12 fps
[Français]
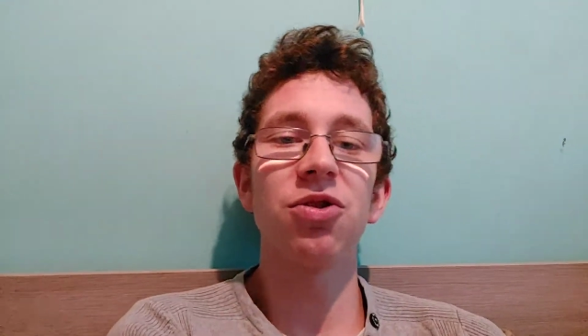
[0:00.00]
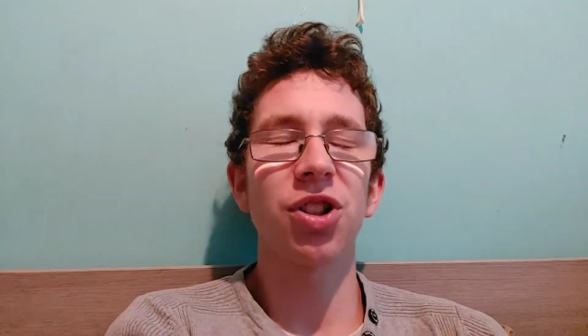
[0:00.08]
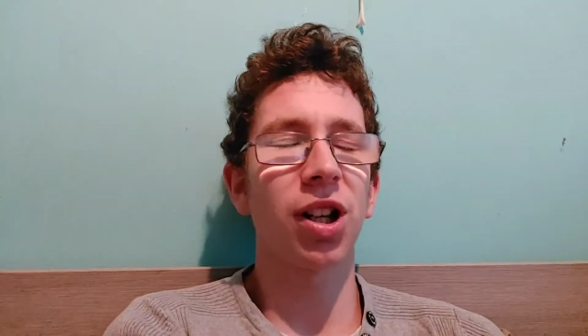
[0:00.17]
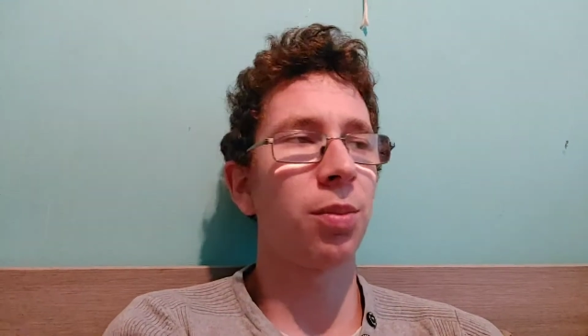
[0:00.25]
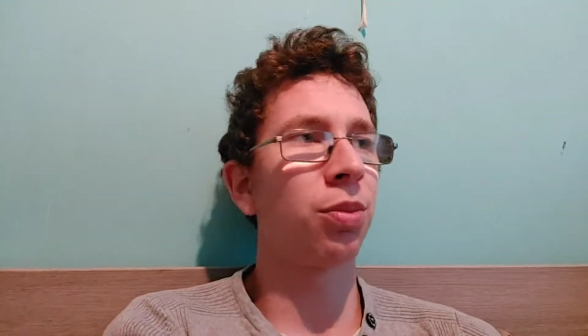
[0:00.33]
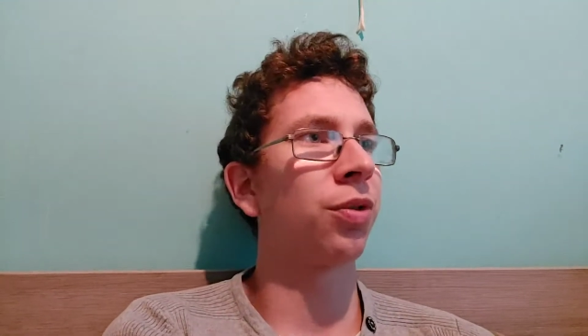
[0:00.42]
J'y
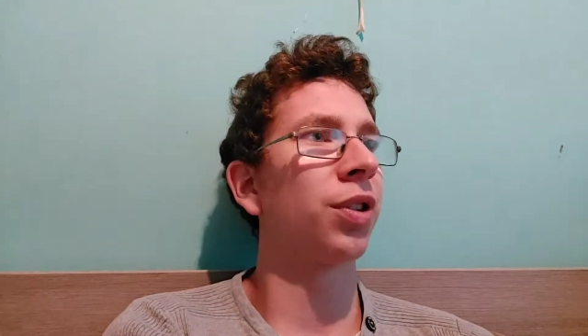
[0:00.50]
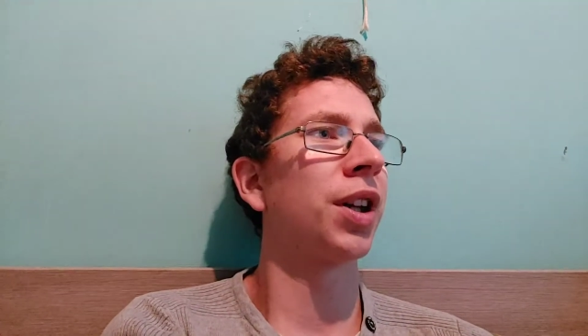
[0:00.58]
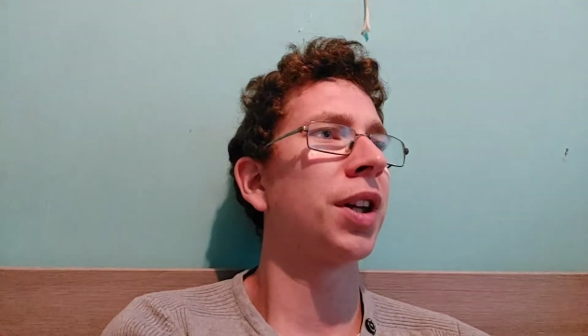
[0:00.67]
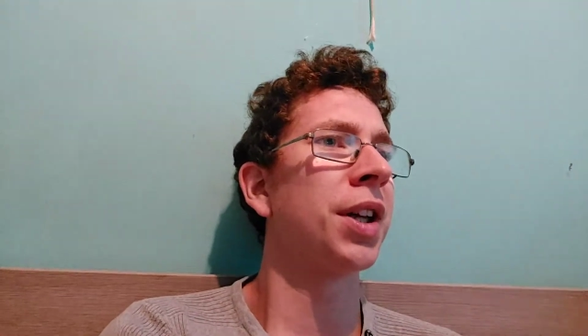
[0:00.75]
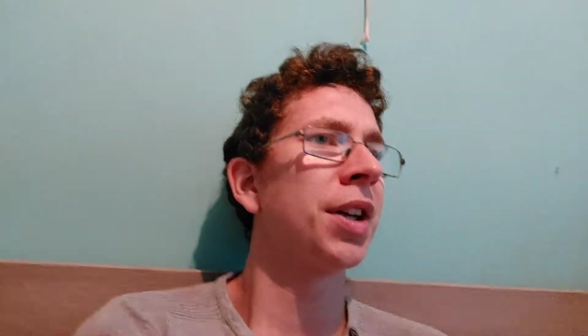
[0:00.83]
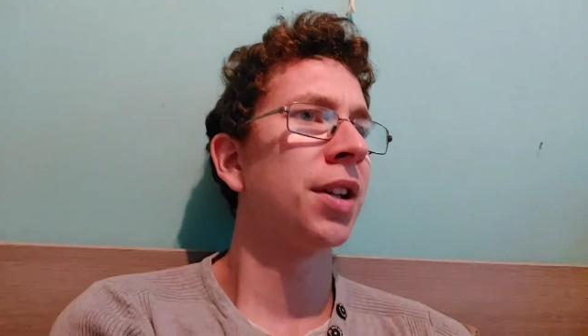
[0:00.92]

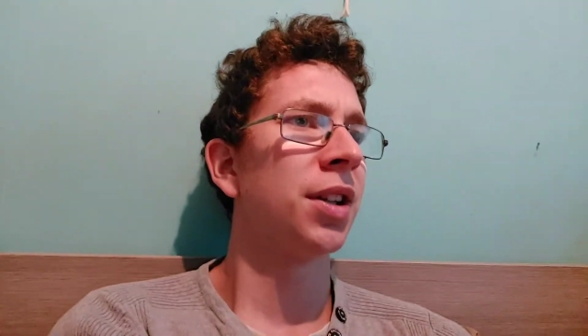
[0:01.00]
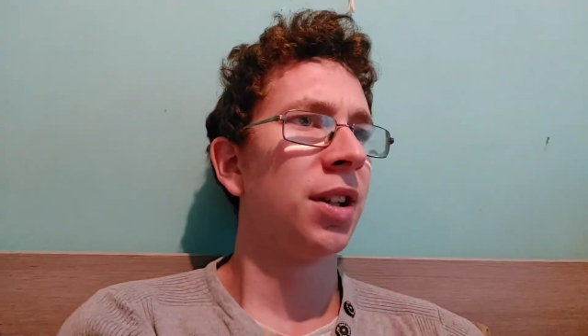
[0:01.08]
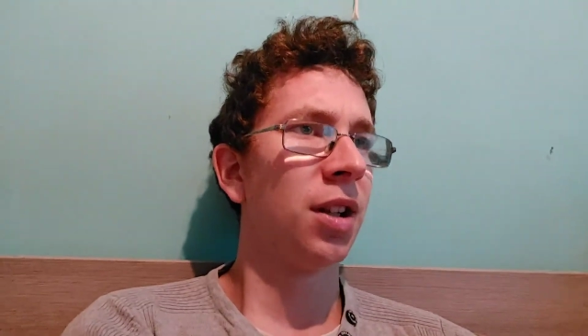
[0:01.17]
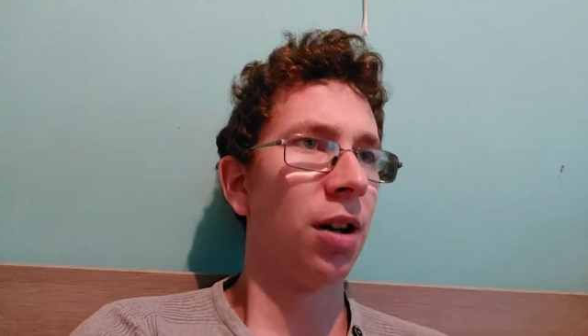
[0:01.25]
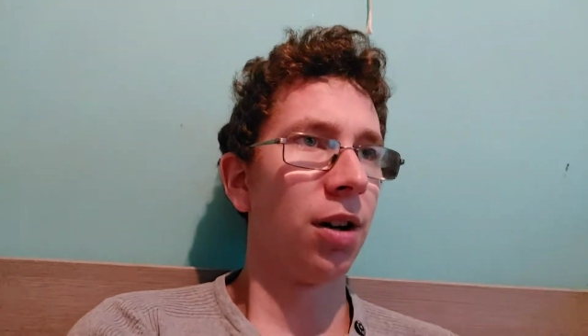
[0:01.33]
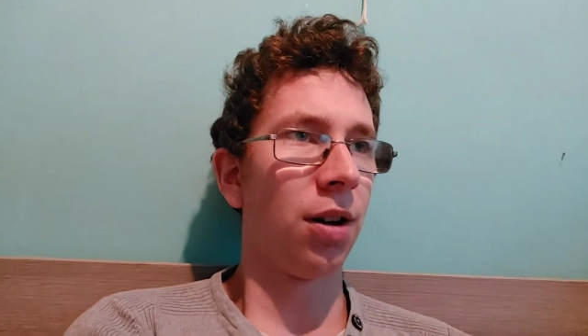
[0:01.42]
répondrai.
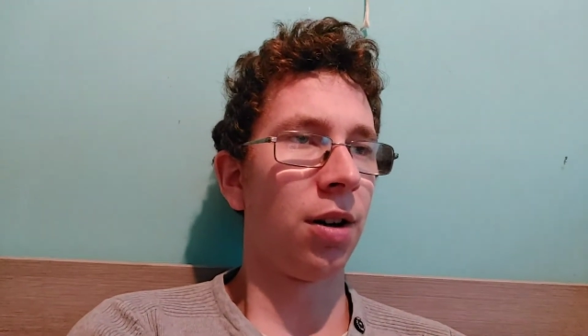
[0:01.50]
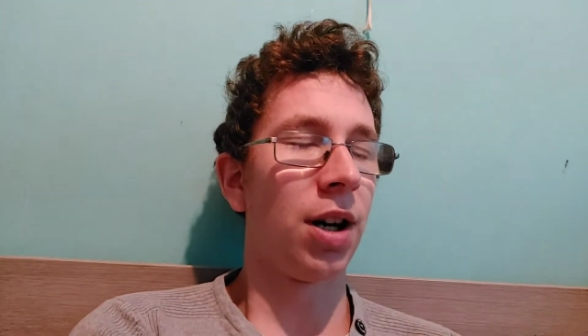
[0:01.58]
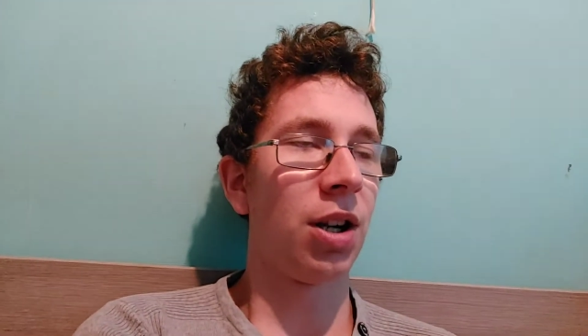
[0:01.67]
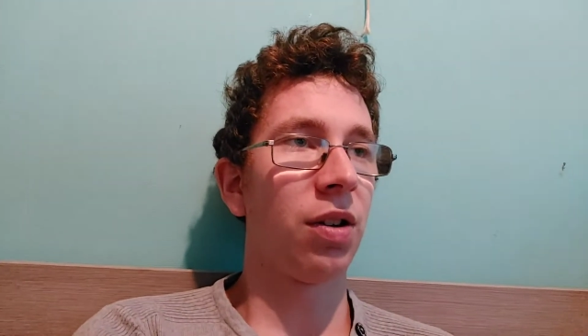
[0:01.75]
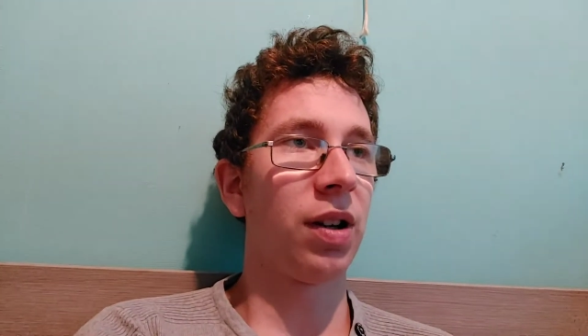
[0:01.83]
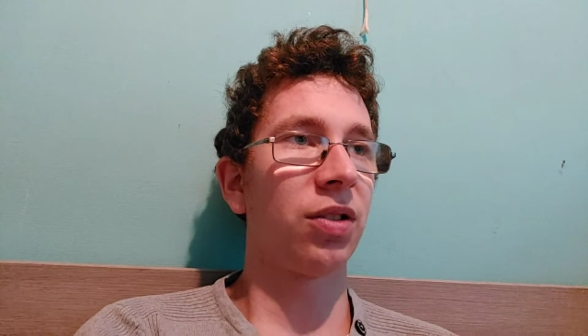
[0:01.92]
Euh,
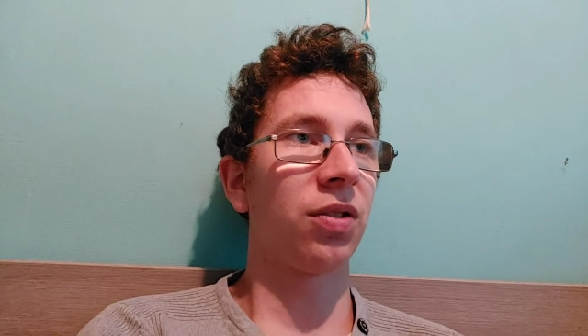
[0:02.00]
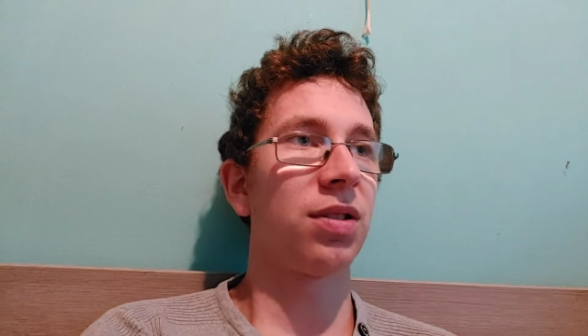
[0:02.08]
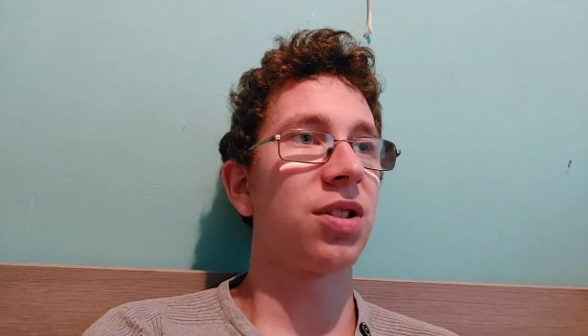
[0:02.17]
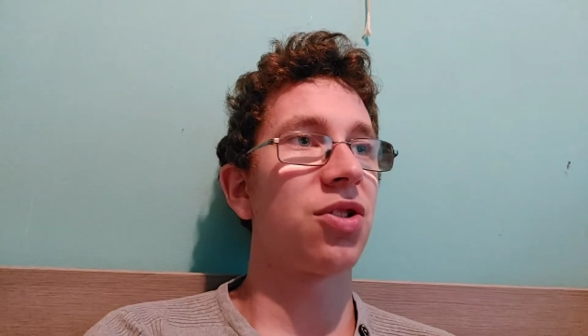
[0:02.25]
alors attendez,